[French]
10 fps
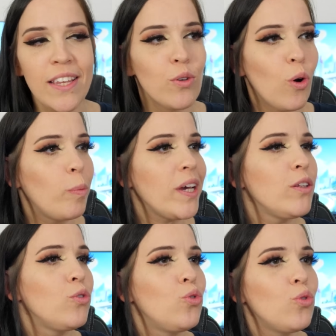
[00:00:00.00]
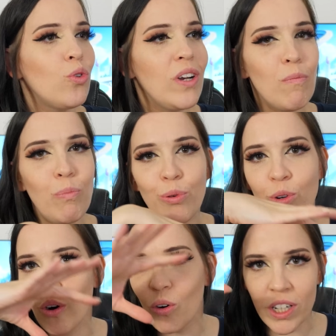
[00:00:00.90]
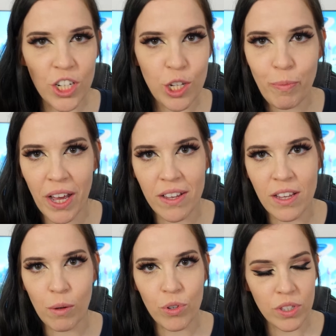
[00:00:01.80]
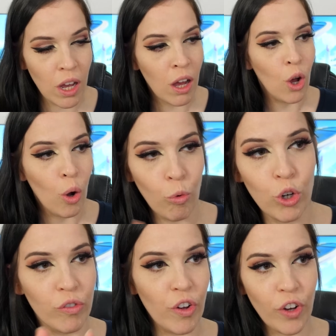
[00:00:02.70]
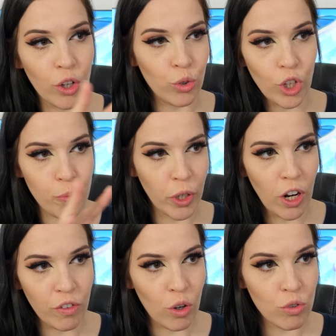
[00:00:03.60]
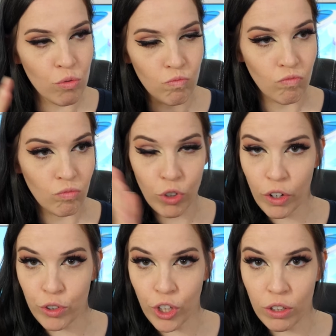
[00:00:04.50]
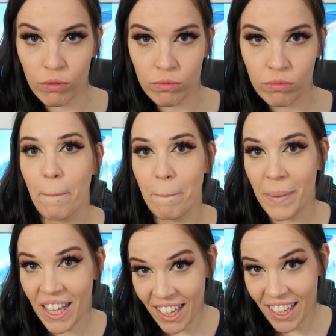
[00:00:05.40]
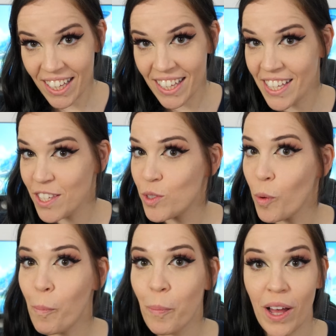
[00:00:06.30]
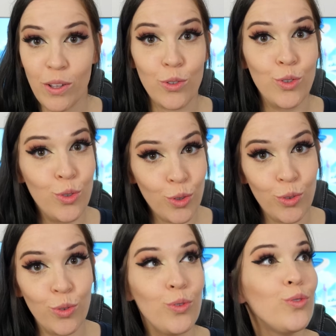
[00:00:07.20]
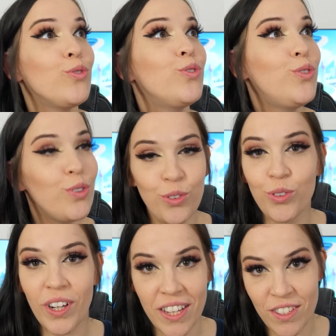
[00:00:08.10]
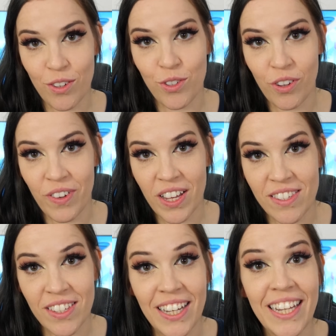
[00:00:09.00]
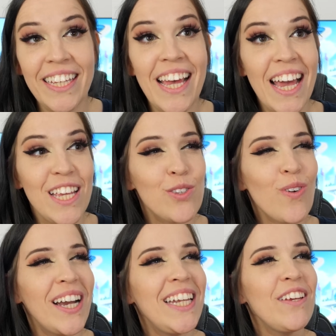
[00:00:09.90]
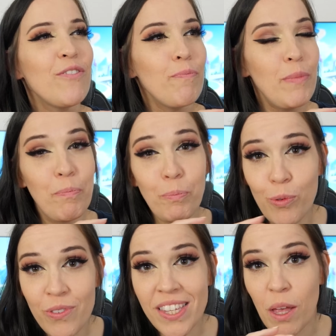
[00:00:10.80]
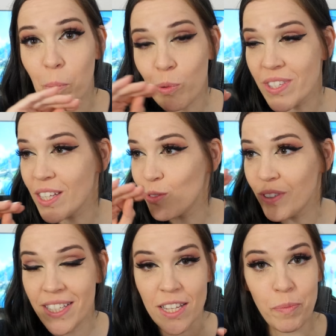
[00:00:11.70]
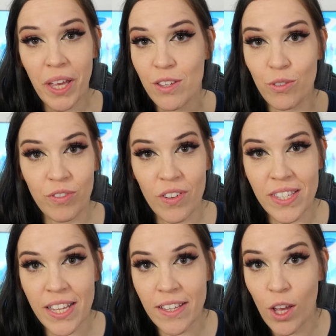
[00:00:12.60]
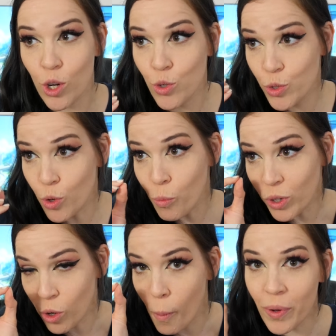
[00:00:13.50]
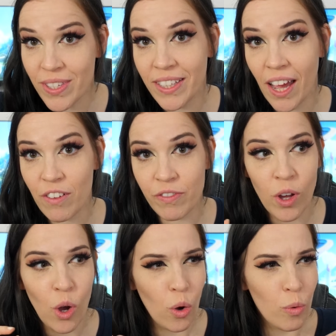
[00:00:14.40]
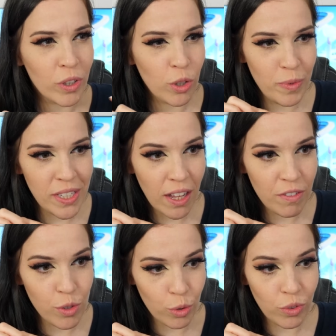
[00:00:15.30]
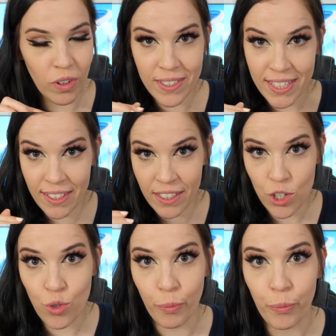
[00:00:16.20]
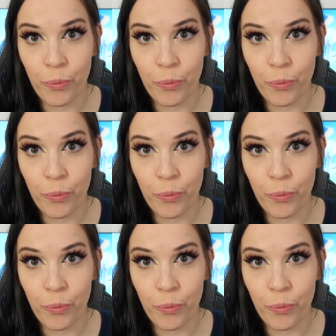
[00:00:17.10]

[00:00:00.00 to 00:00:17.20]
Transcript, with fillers: ils ont repris tous les plus gros clichés parisiens pour se dire bon allez, on va faire un truc inspiré de la France voilà la Fontaine. Mais ils sont pas du tout, du tout restés en surface. Les gars, ils sont allés mais poncer, poncer toutes les inspirations françaises jusqu'au moindre petit ref, au moindre petit ref, surtout dans certaines régions.